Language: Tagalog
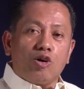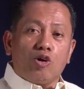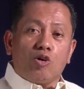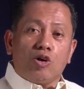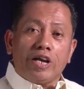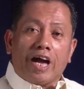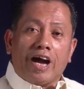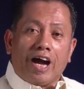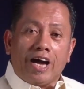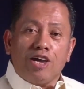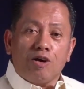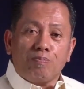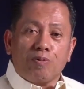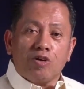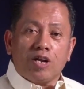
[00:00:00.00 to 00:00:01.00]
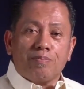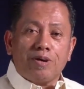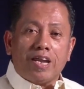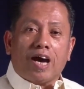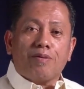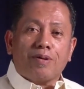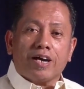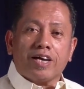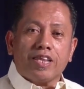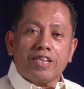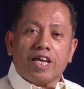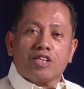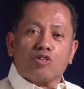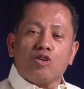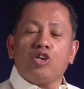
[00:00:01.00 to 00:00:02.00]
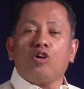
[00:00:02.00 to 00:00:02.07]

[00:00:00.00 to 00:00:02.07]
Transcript: Yung unang hayop po na binabanggit dito,